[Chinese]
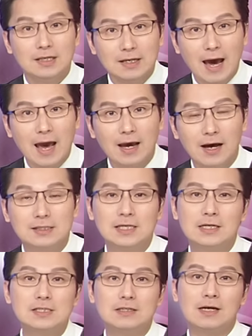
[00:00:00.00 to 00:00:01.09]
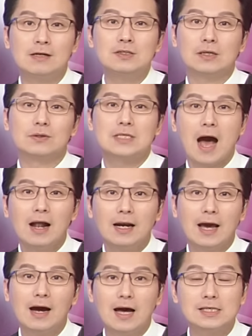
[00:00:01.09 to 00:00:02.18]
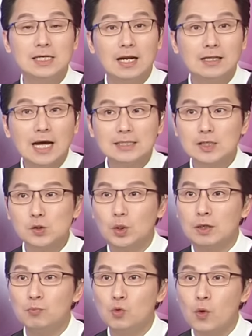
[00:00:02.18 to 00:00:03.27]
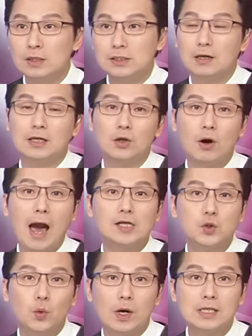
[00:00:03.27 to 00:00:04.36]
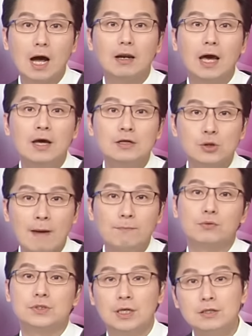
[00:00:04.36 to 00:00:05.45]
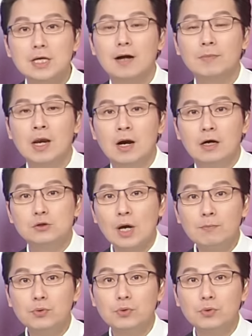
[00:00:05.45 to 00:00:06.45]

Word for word: 离开啊，真的是人走茶凉啊！现在大家所有的目光焦点都还是回到了川普身上，而川